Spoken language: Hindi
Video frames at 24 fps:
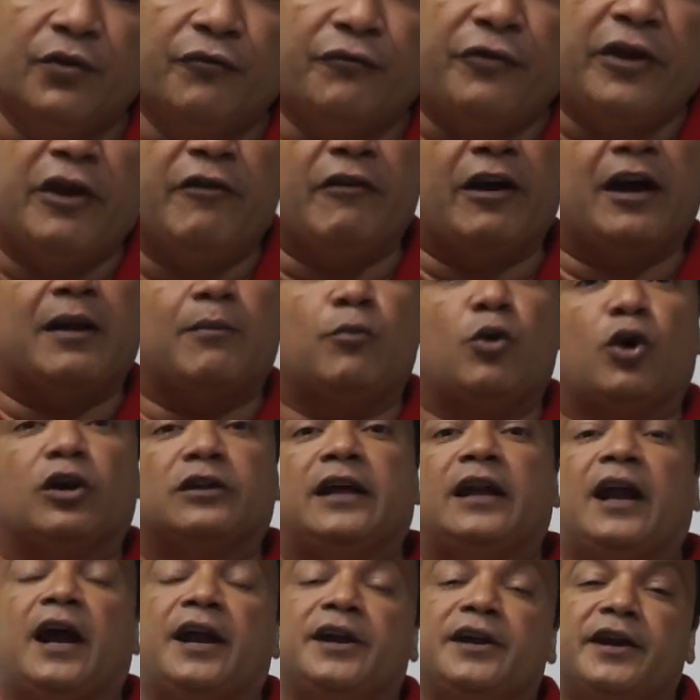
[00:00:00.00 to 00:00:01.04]
फीवर मोर
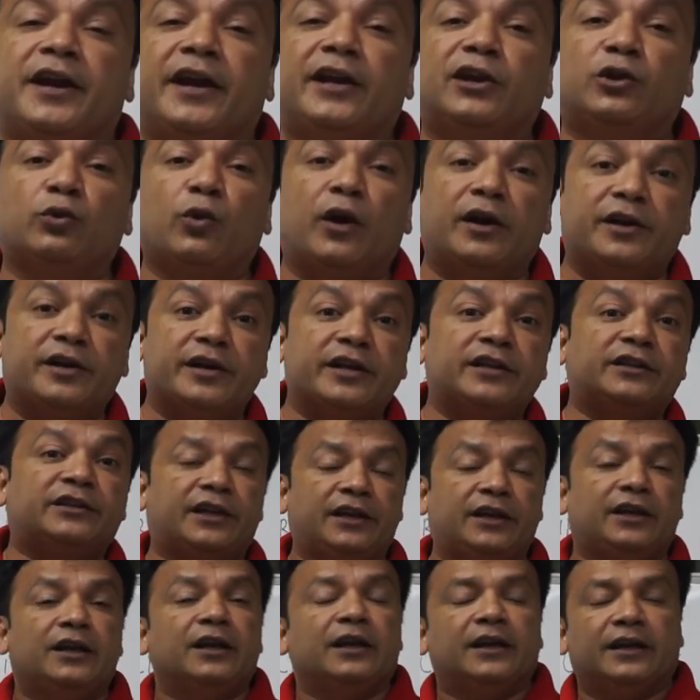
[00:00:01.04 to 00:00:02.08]
देन एंड टू 103
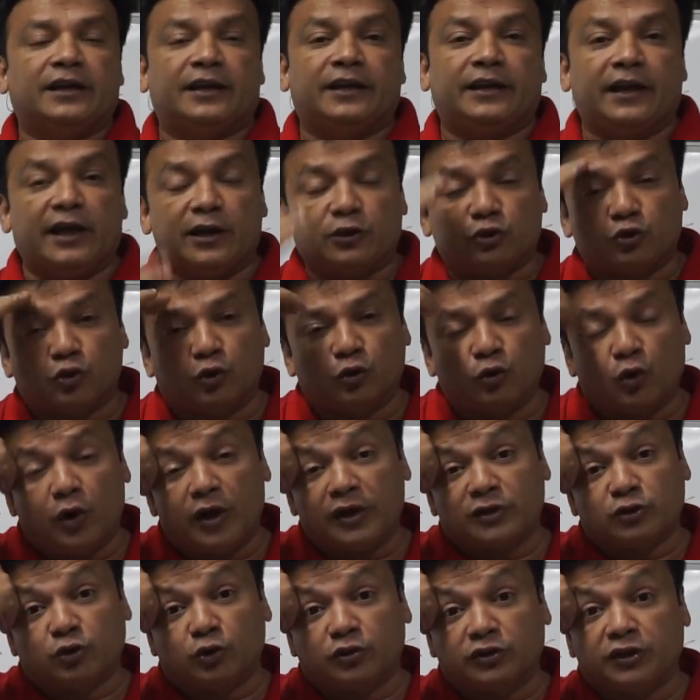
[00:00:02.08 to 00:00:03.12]
यानी कि 102
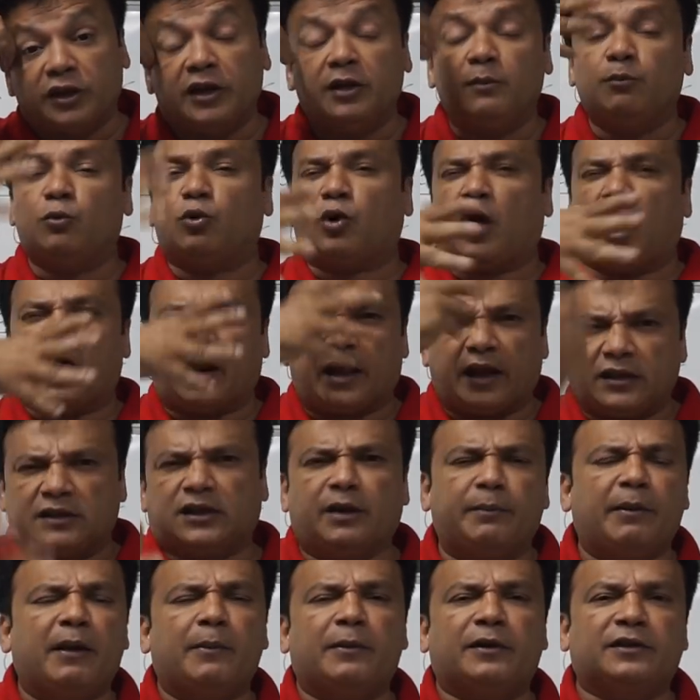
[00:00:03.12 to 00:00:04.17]
103 बुखार
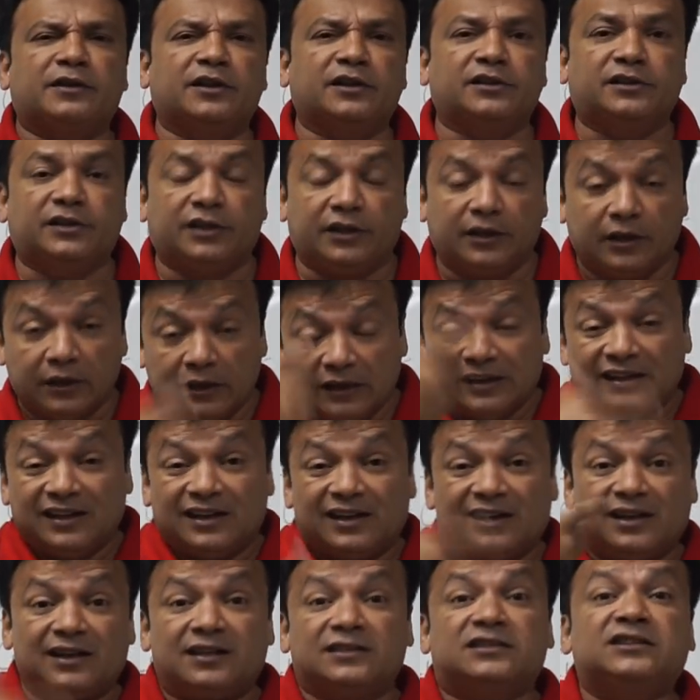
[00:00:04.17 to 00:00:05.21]
एकदम इमरजेंसी
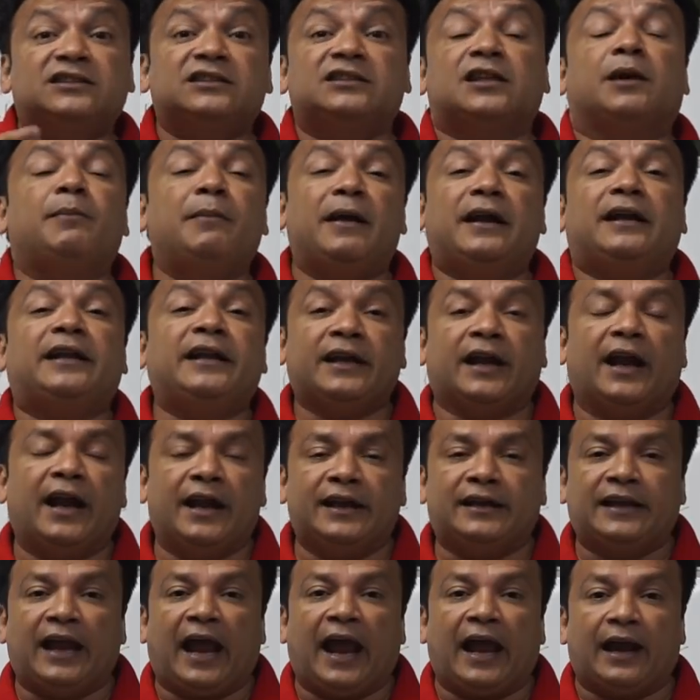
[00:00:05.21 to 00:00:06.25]
अस्थमेटिक
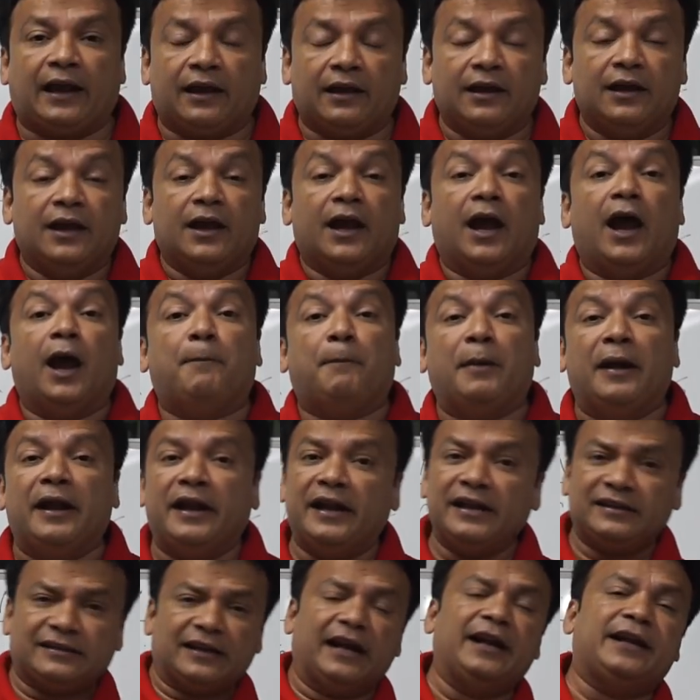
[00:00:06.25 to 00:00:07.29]
अटैक
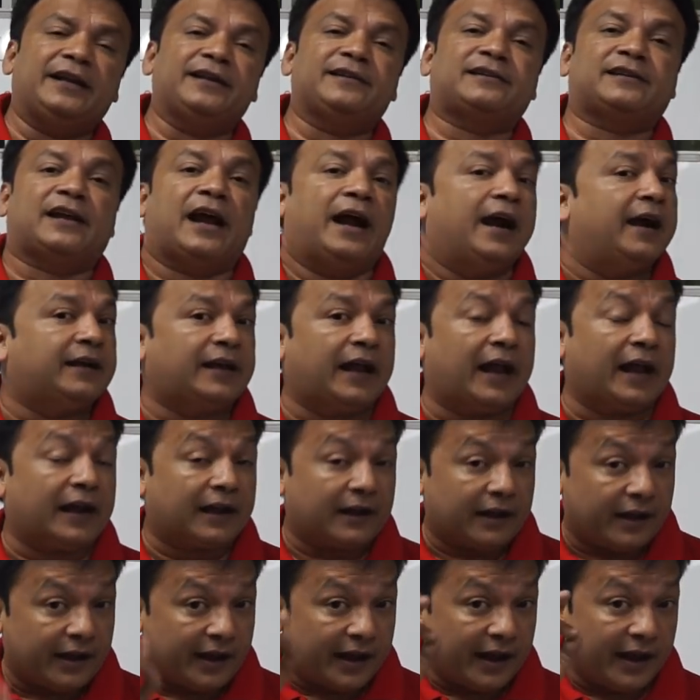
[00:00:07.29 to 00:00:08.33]
अपेंडिसाइटिस का
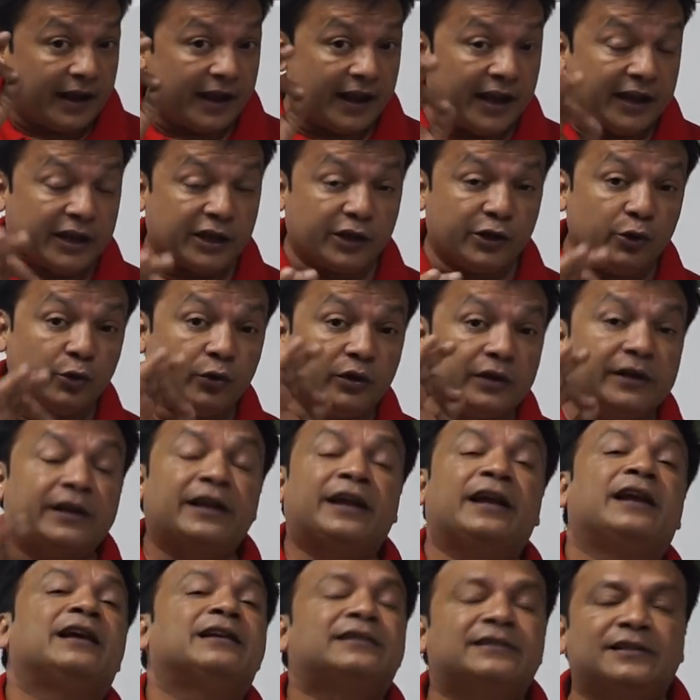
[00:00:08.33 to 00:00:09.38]
अटैक एक्यूट
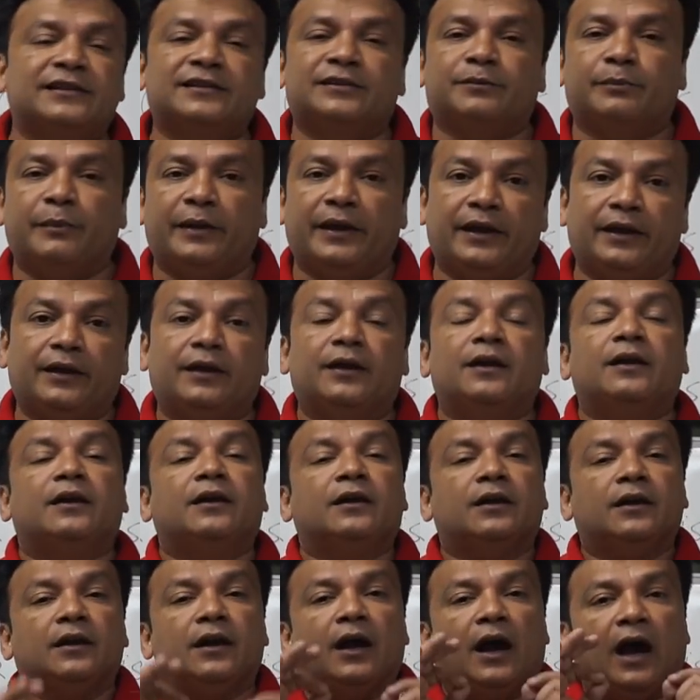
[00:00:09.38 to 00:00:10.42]
केसेस में
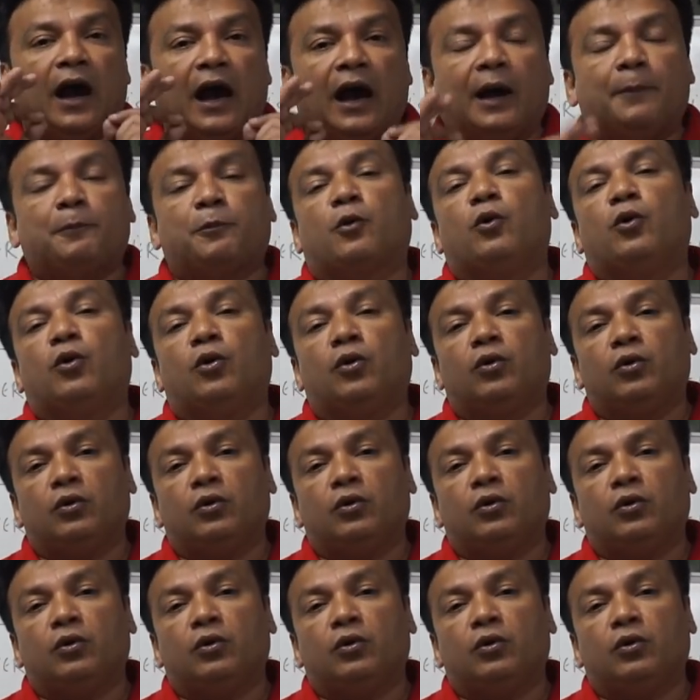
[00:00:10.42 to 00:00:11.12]
आपको